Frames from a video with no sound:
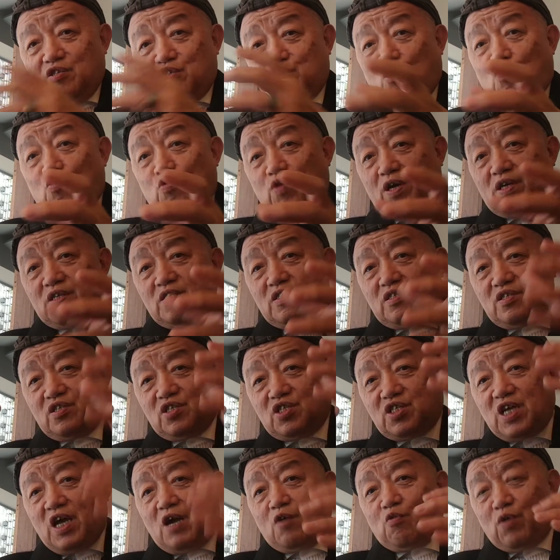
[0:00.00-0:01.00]
脚踝是
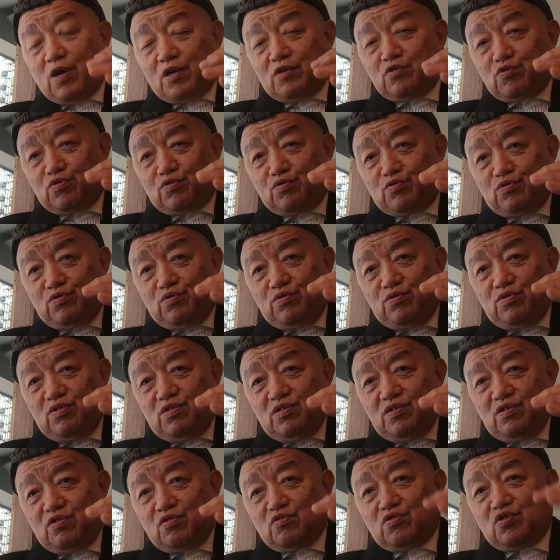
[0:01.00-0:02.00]
下踝区，
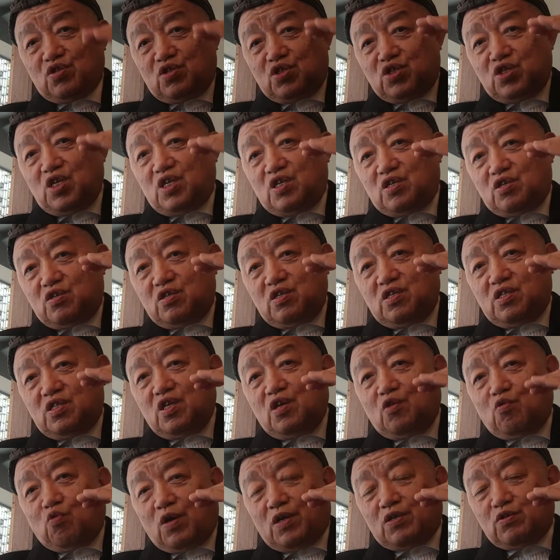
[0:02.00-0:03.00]
就是地
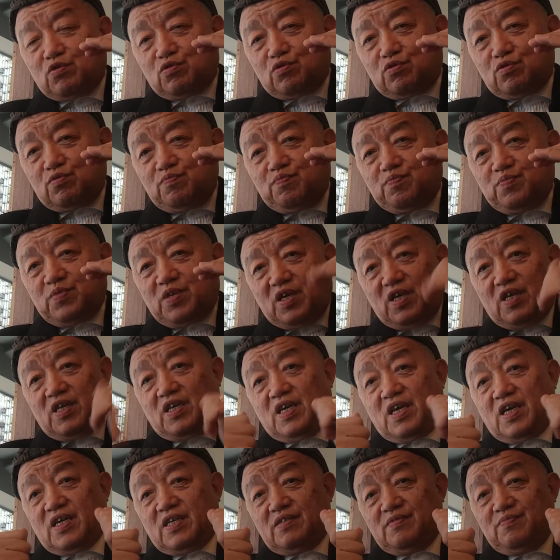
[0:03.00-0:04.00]
地踝区也
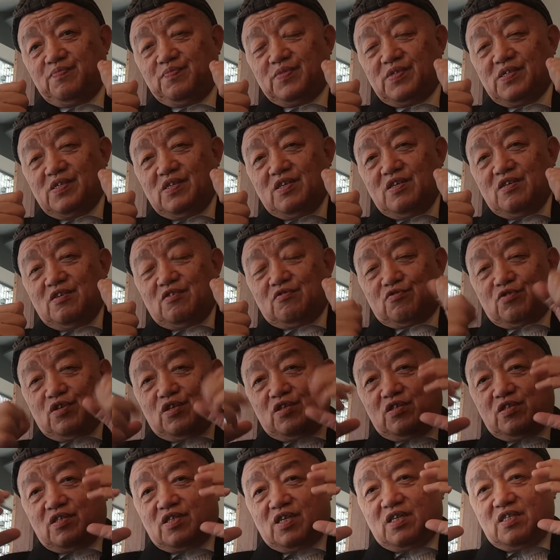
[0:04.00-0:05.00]
一样。所
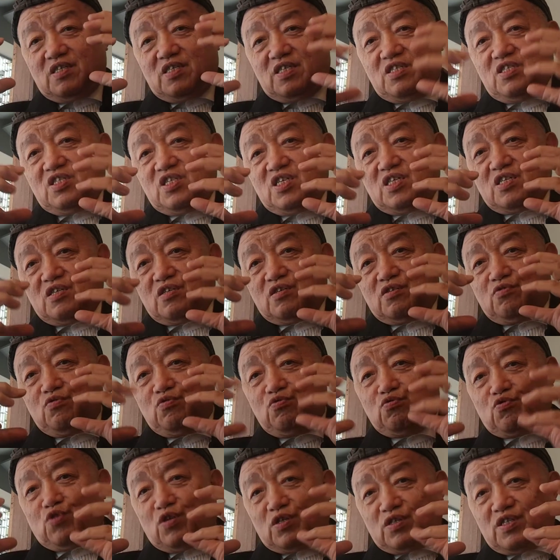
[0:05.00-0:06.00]
以在人体的
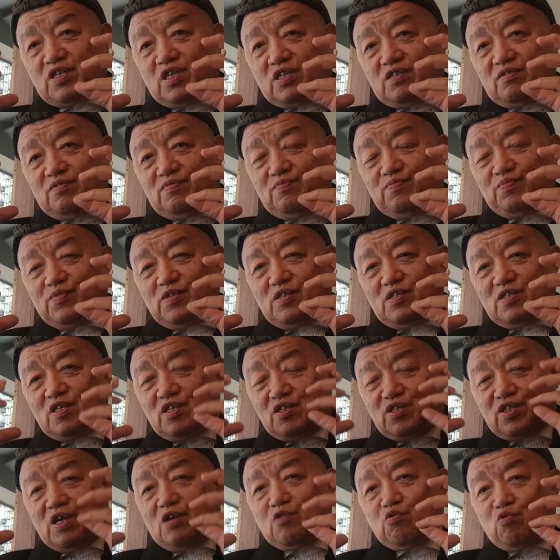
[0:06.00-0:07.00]
运转上，这
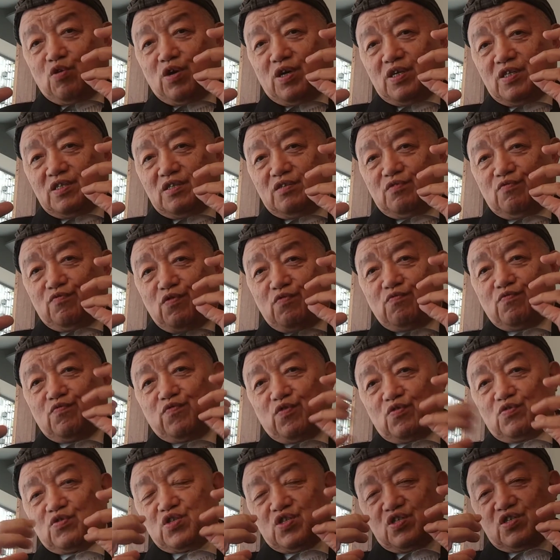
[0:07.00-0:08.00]
个三踝呢，风不
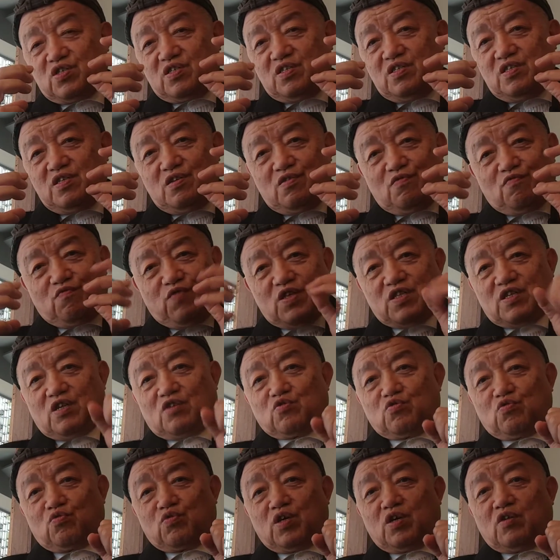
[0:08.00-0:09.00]
风池呢非常
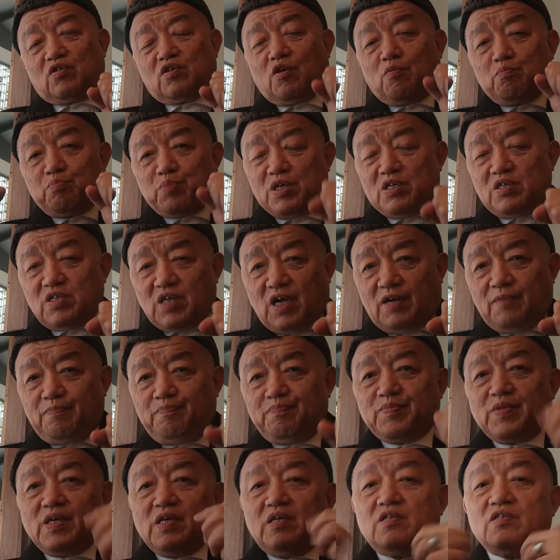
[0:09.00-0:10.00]
重要。那平常
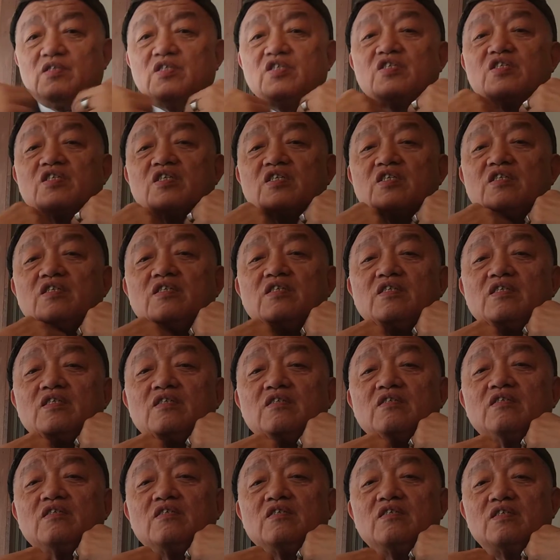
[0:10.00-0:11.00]
记得
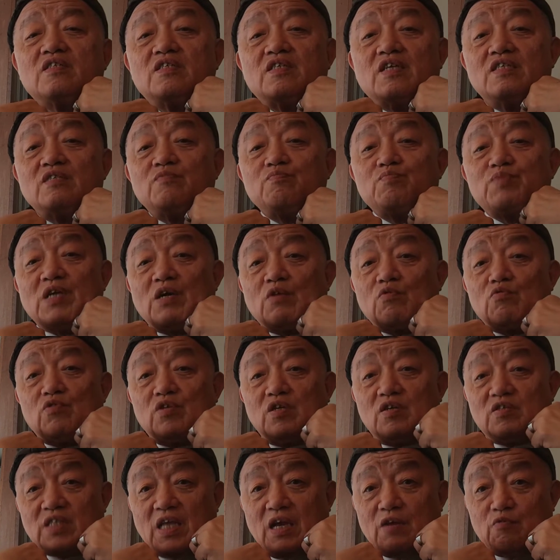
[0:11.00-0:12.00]
人比较弱
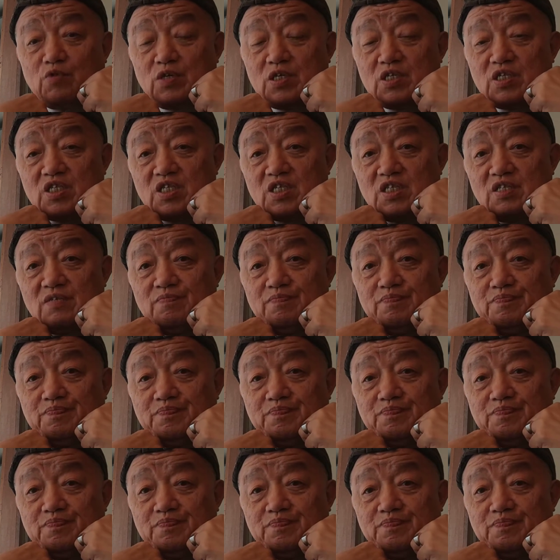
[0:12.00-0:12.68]
要戴围巾，